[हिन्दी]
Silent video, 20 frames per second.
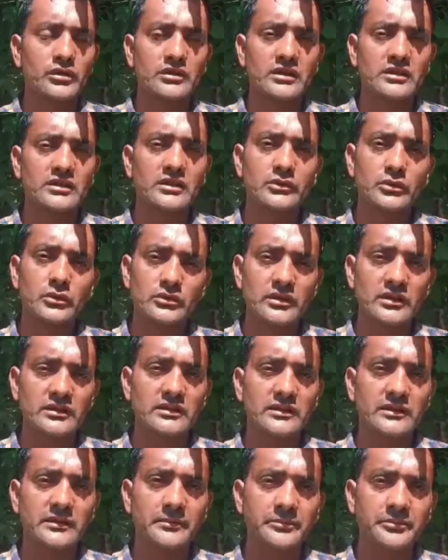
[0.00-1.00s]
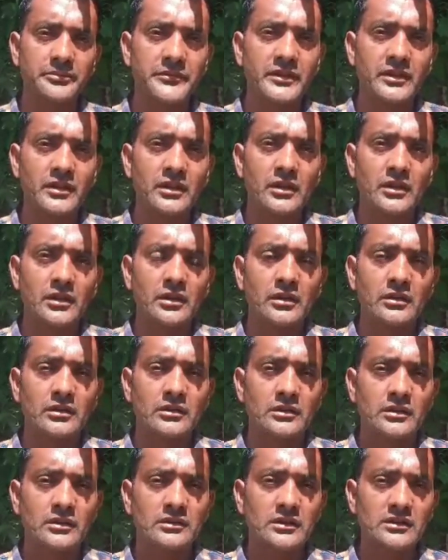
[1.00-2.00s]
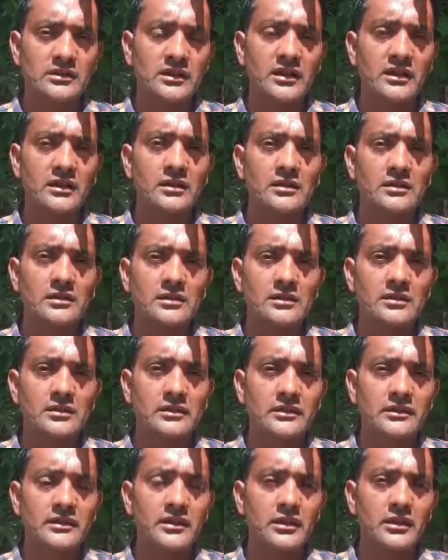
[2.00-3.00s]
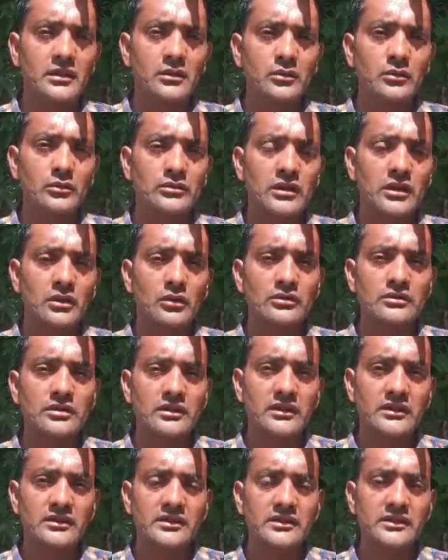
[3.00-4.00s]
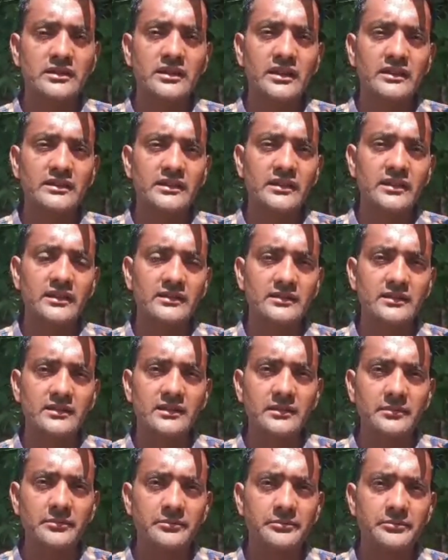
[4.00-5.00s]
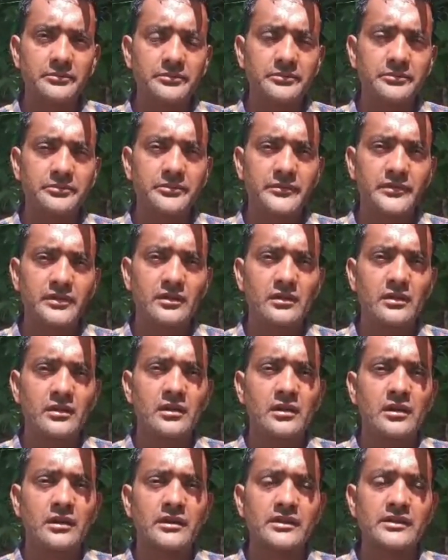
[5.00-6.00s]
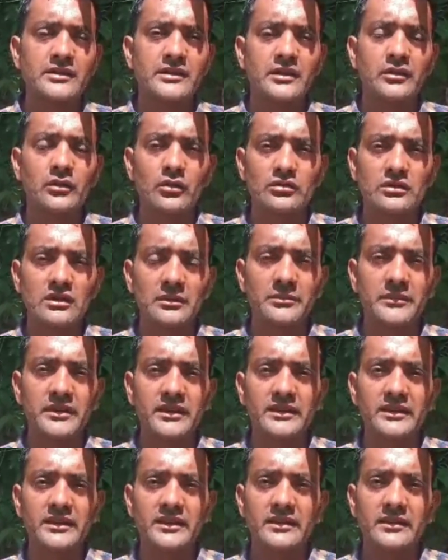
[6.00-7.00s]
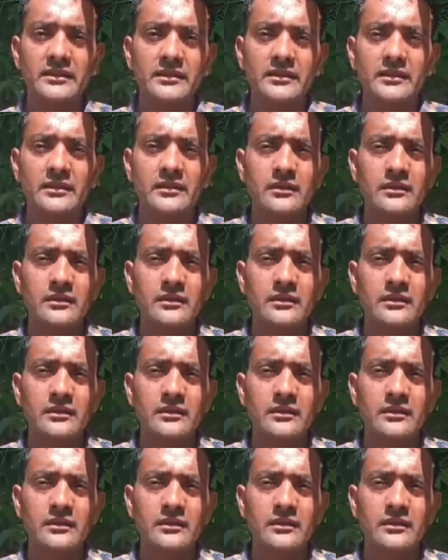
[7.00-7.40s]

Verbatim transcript: पूरी तरह से सूख जाते हैं तथा यह उपटा रोग से ग्रसित दिखाई देने लगते हैं इसकी रोकथाम के लिए